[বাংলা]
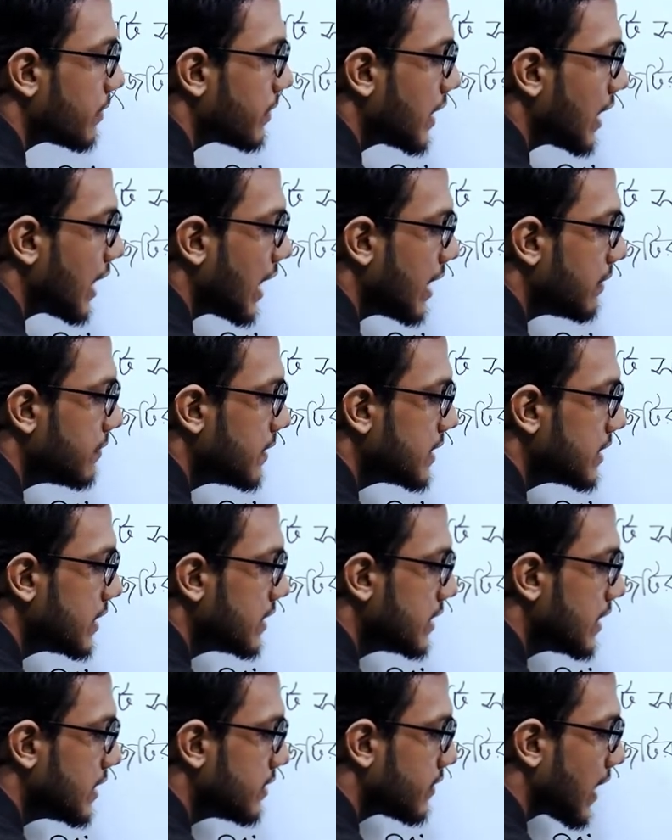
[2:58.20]
আমি এবিসি
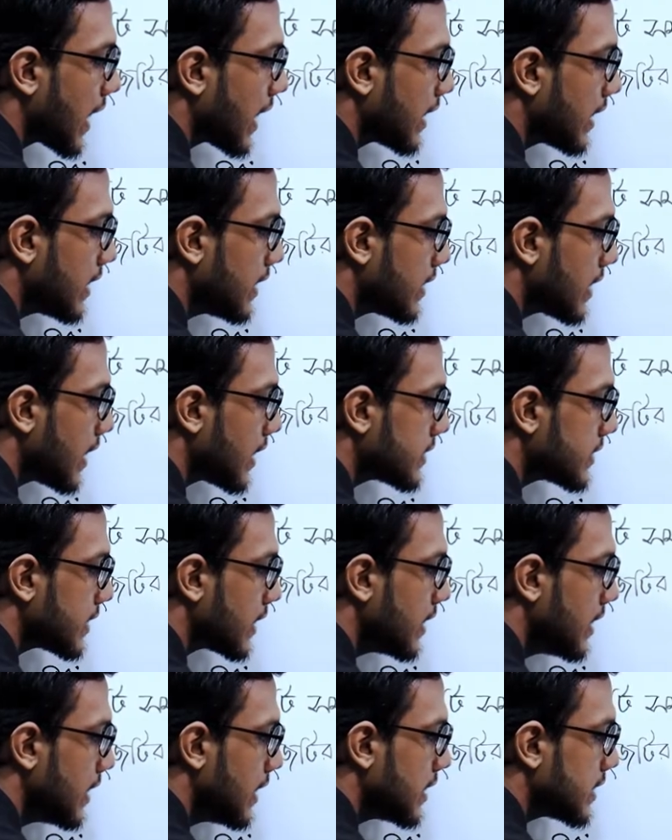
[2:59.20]
যে ট্রায়াঙ্গেলটা আছে
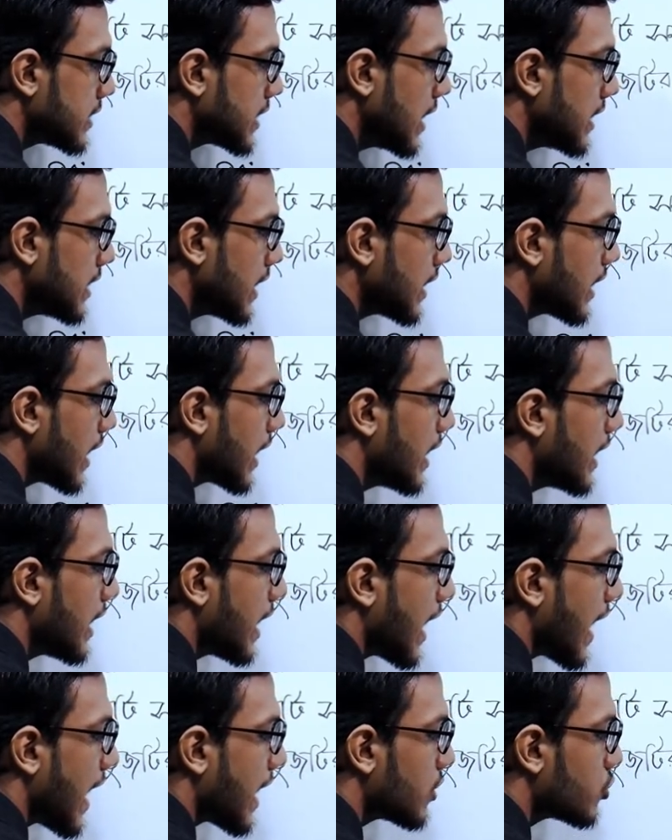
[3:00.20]
সেইটাকে
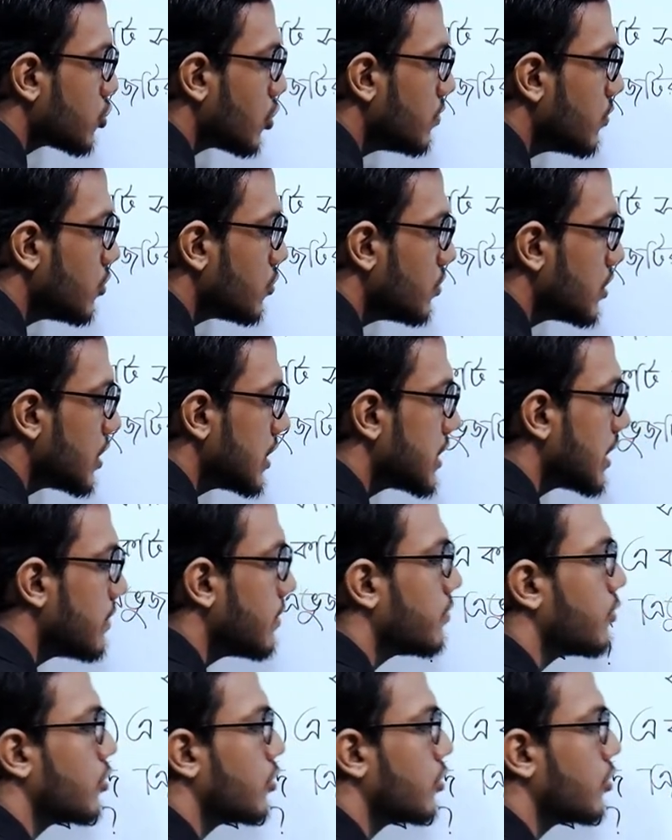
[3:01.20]
এক সমকোণ হিসেবে